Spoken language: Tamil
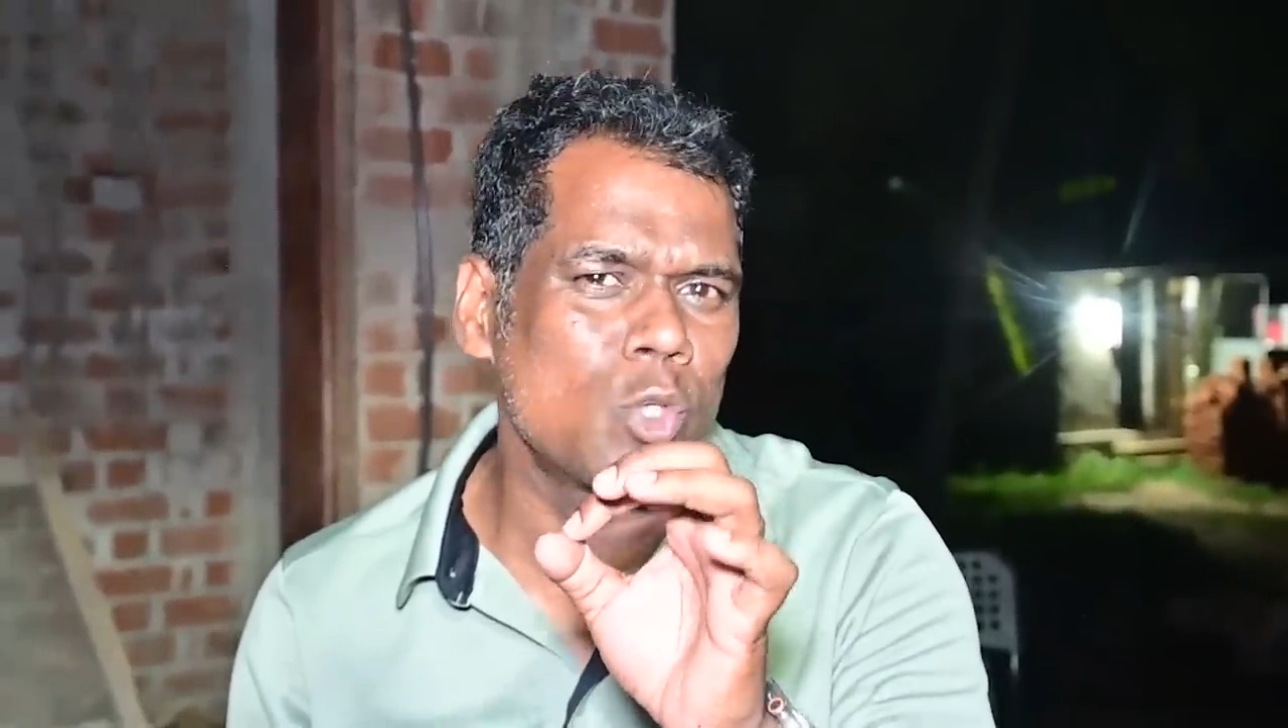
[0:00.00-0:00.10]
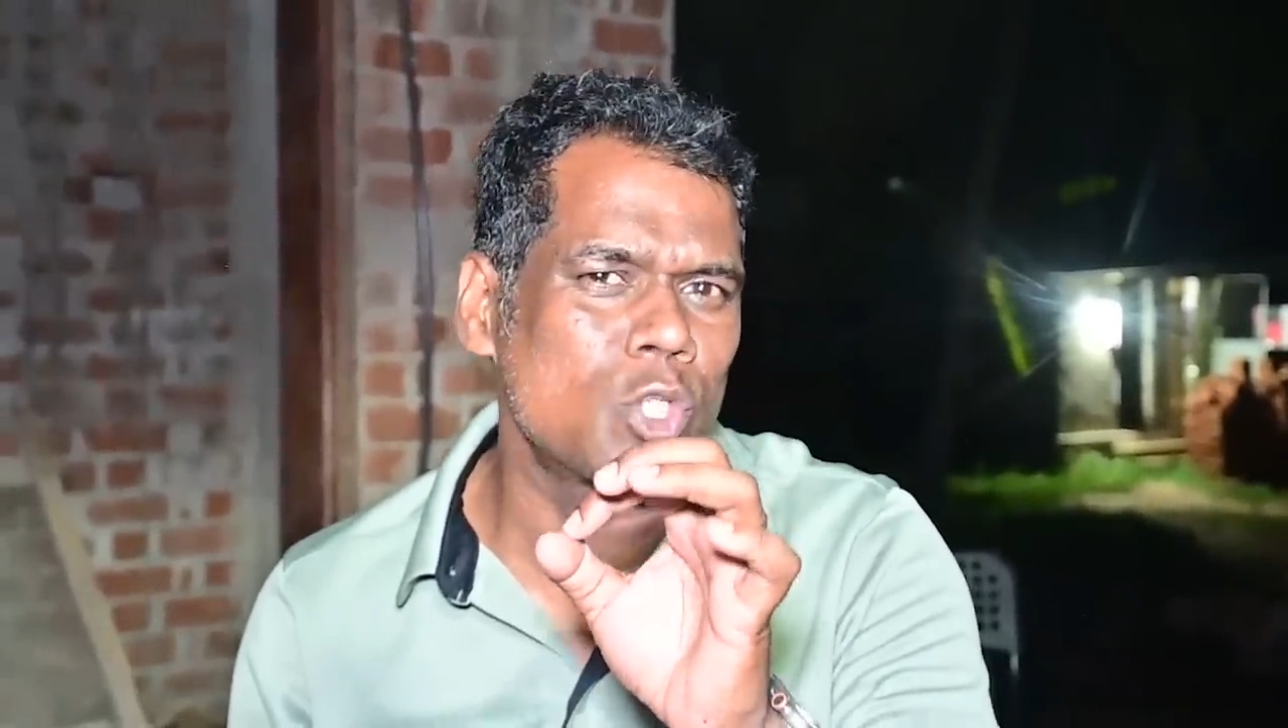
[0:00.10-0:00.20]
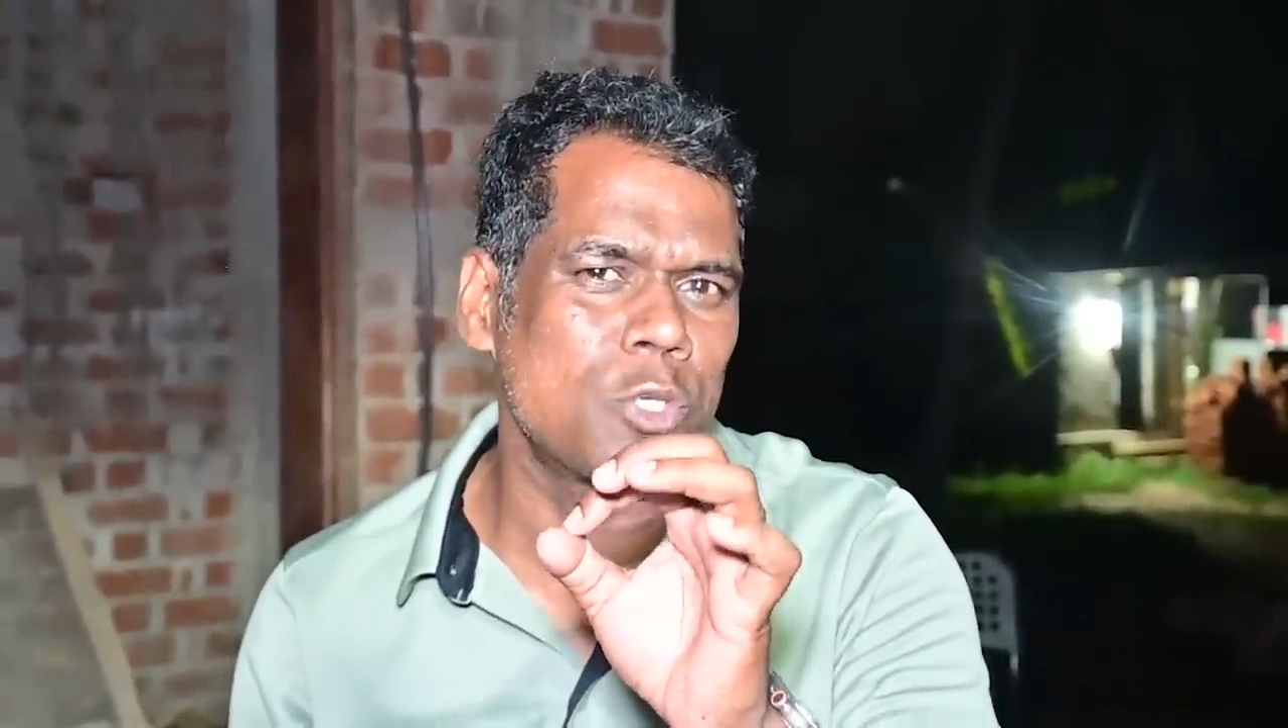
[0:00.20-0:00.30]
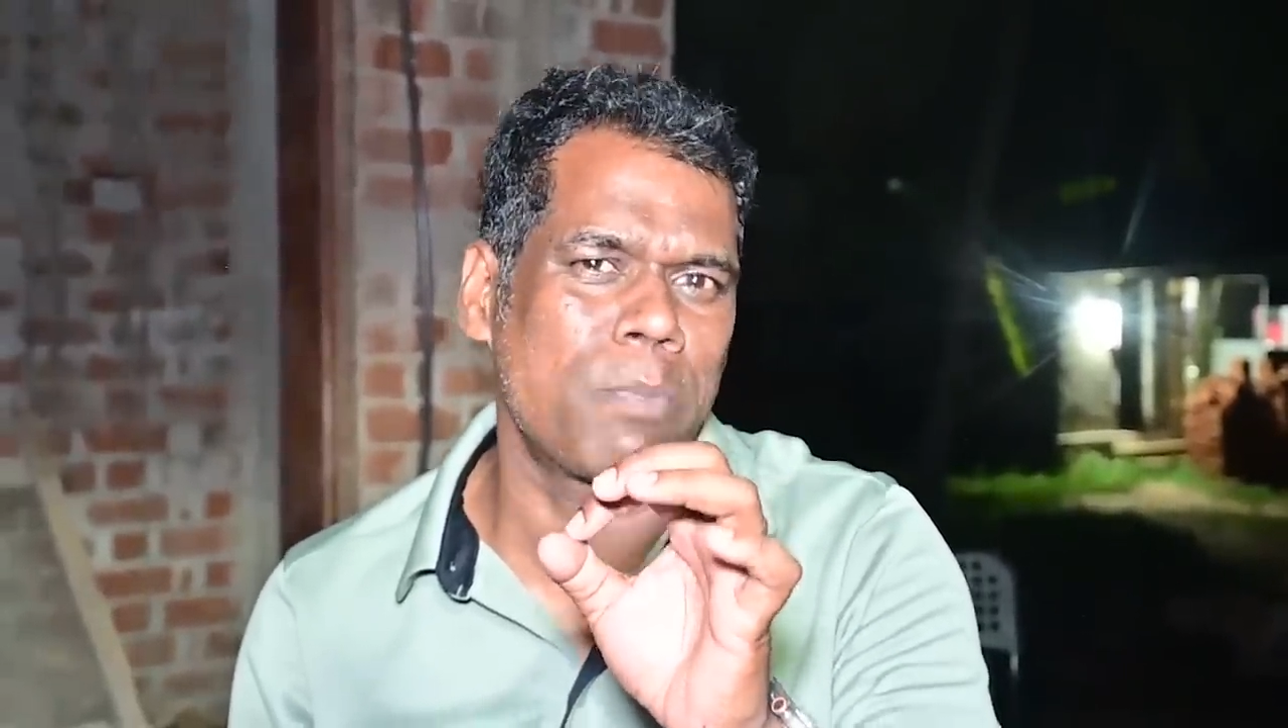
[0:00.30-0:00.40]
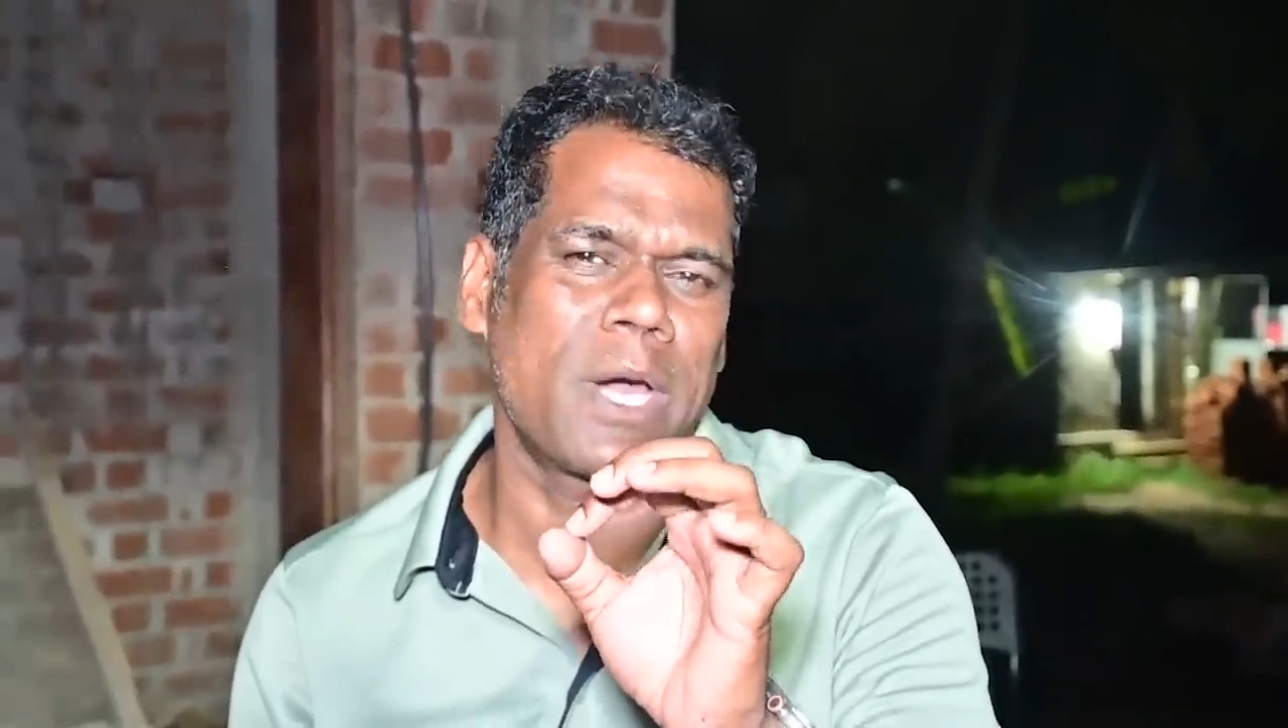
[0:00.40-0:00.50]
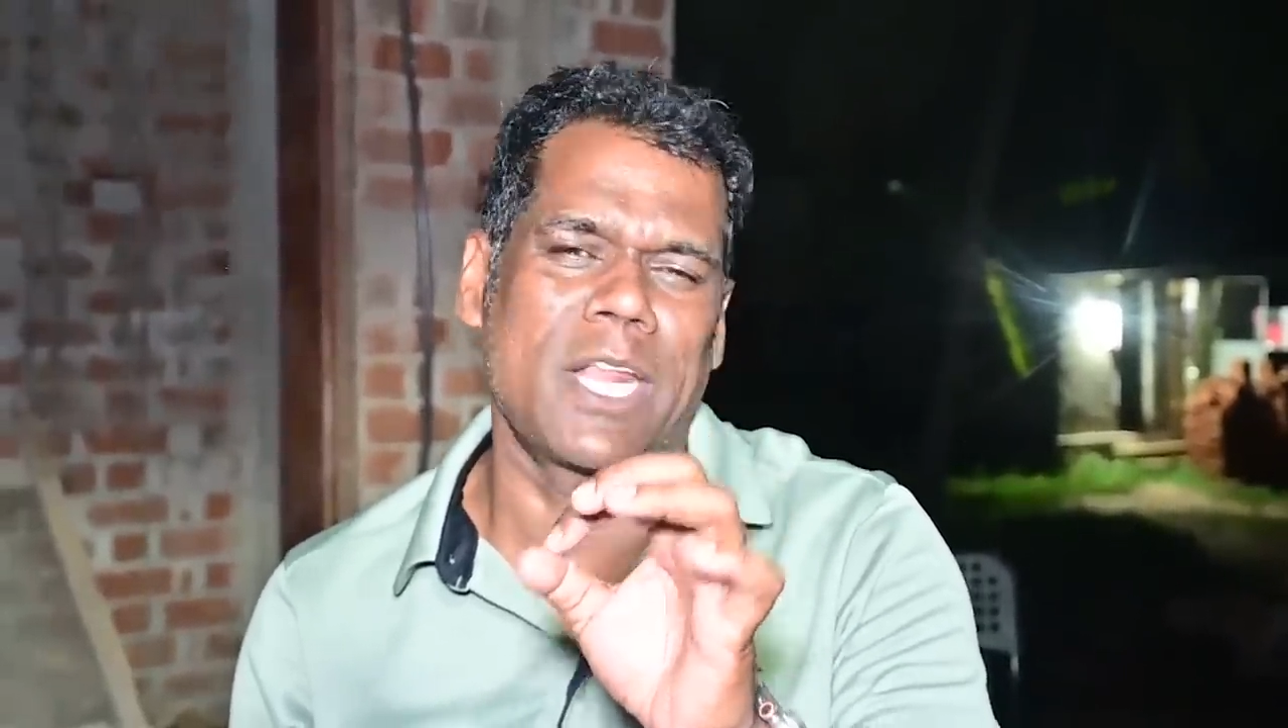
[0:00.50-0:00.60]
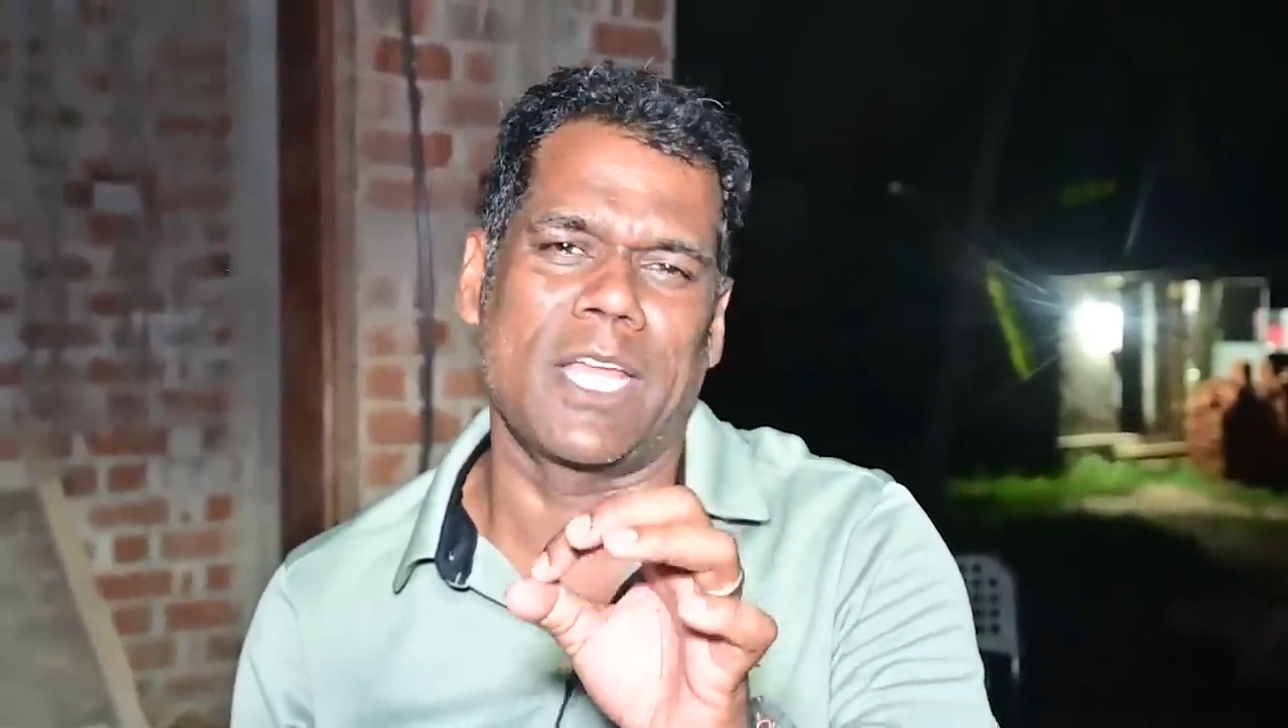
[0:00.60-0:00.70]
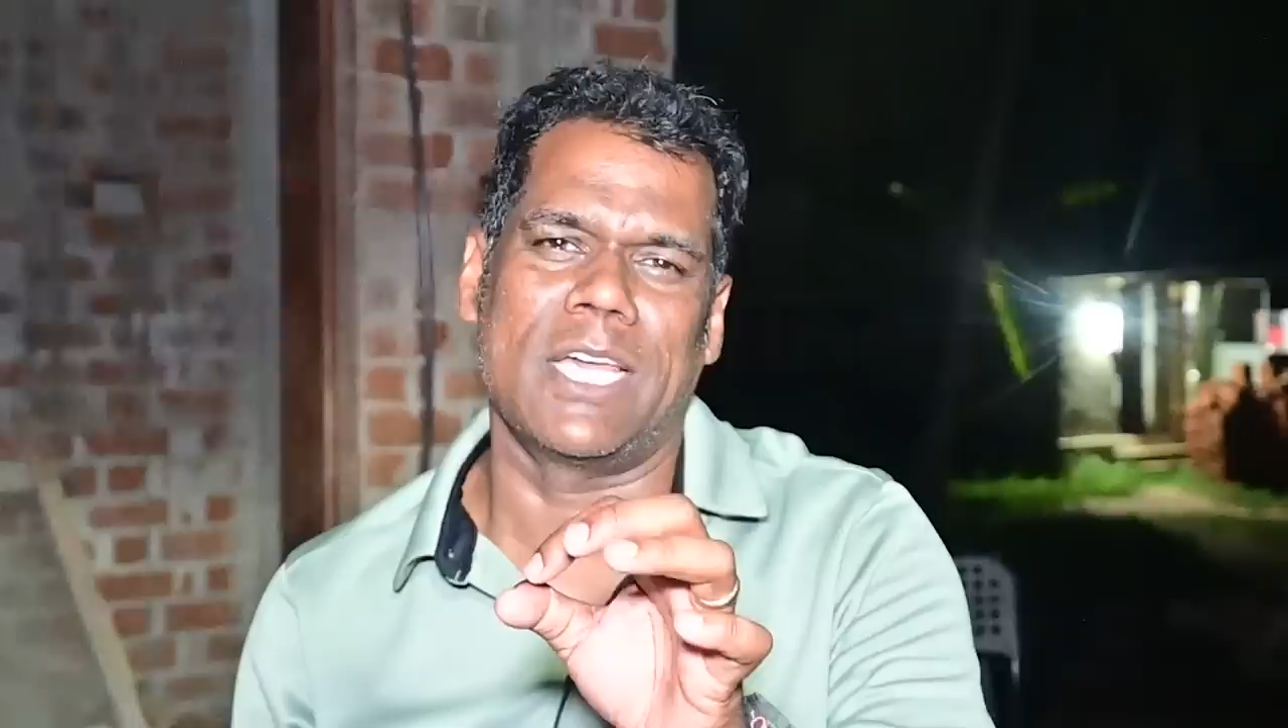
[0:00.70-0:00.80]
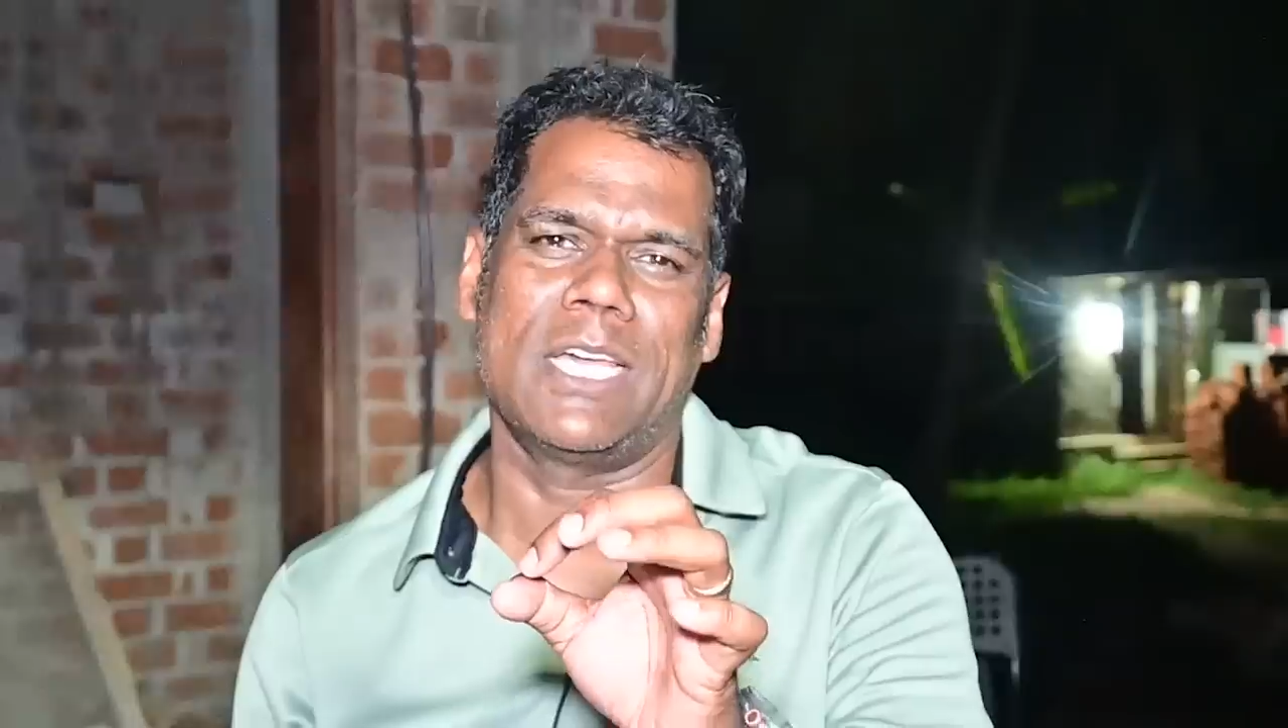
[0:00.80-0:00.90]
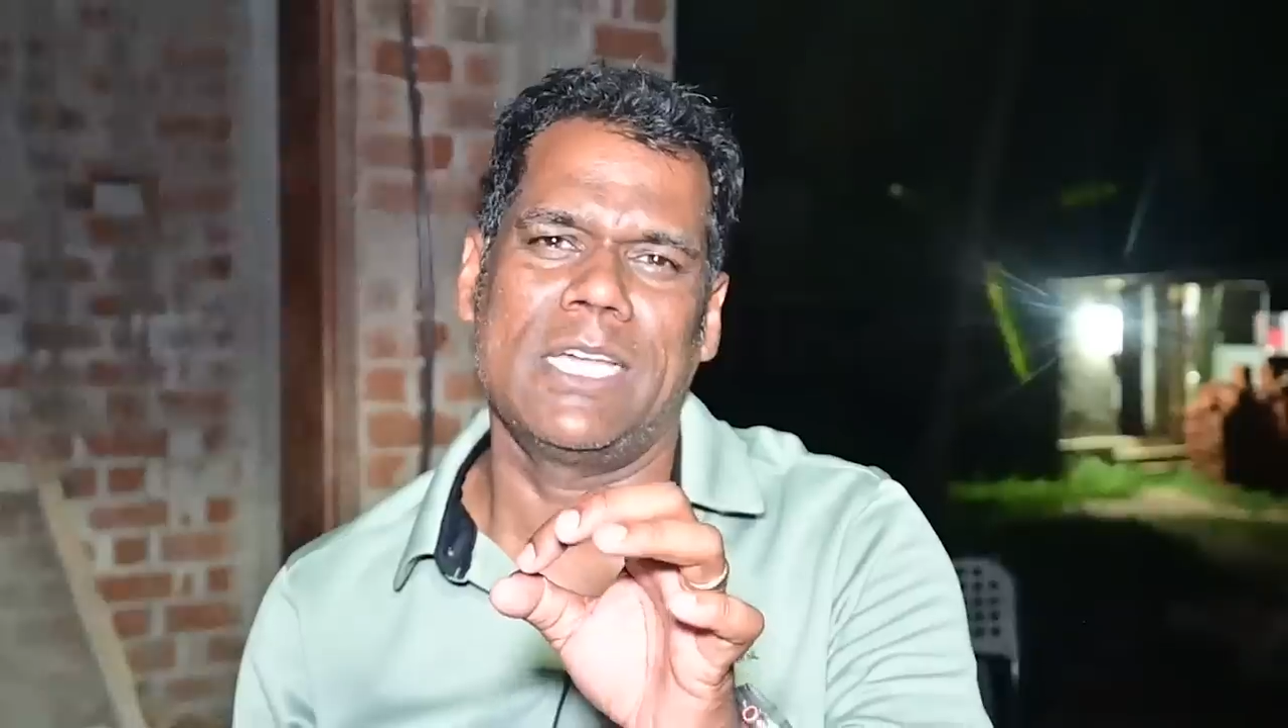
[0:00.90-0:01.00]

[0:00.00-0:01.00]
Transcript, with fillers: யோசிச்சு பாருங்க